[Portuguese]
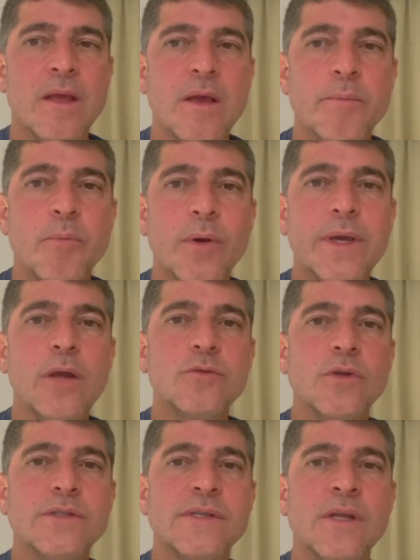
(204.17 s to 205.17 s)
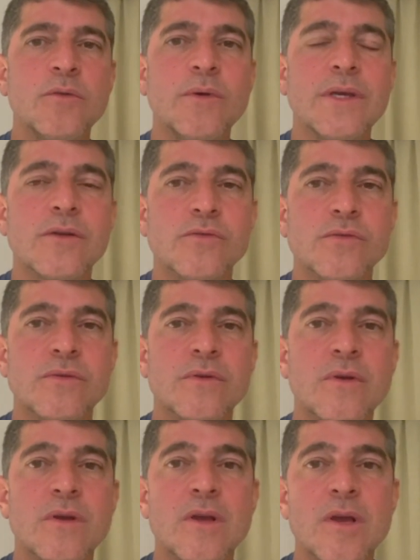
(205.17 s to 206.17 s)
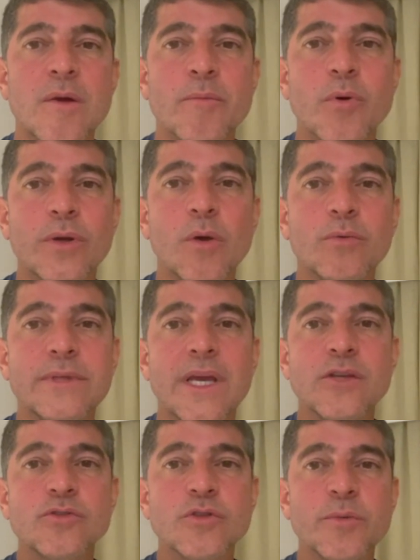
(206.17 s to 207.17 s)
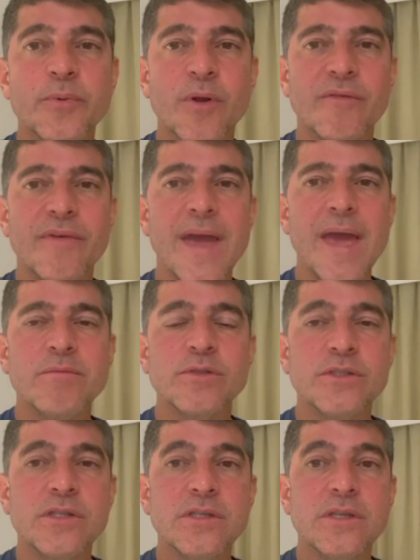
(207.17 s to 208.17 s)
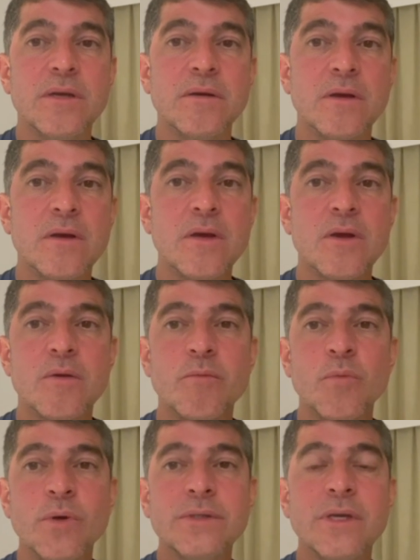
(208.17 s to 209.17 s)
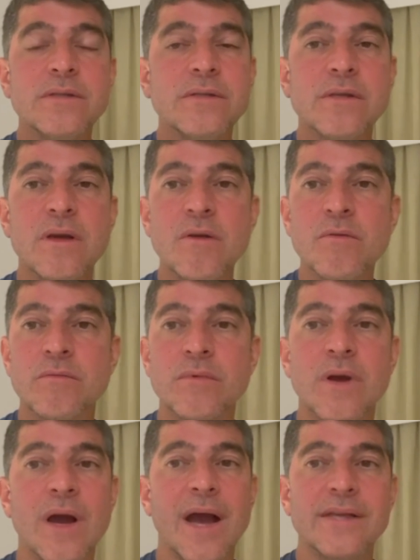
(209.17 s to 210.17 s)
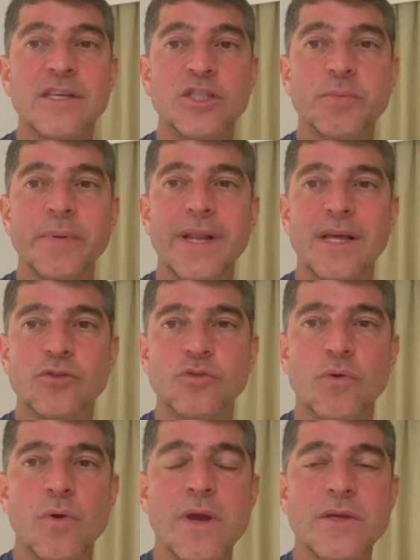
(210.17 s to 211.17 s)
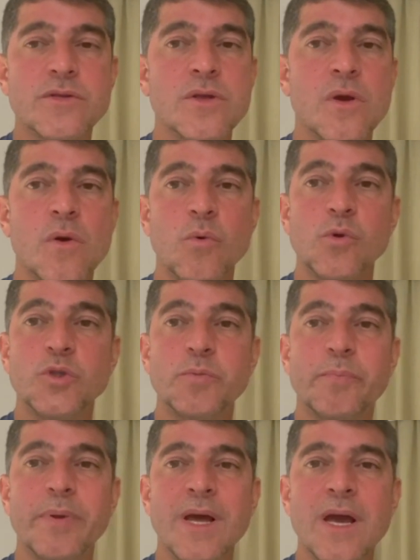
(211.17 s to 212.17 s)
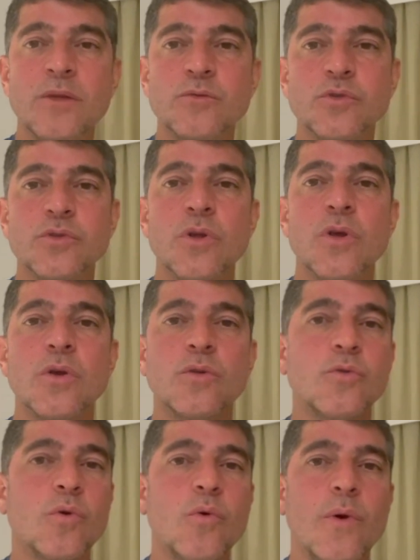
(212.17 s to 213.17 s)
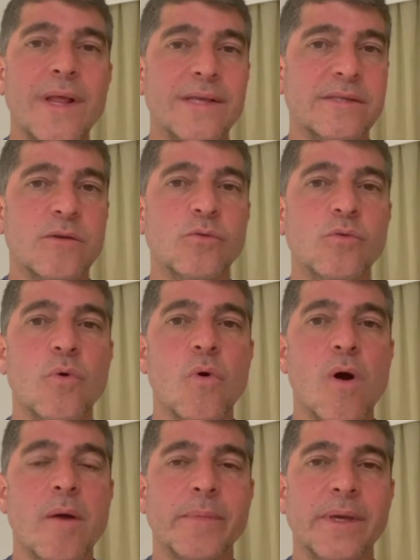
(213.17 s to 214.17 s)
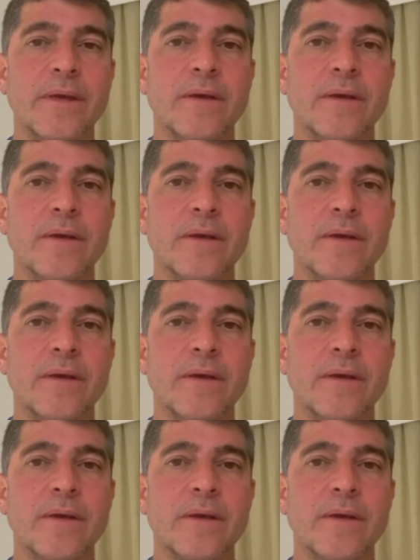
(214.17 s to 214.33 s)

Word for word: Por que, que eu estou dizendo isso? Porque o texto de Provérbios diz que muitas são as aspirações, os planos do coração do homem.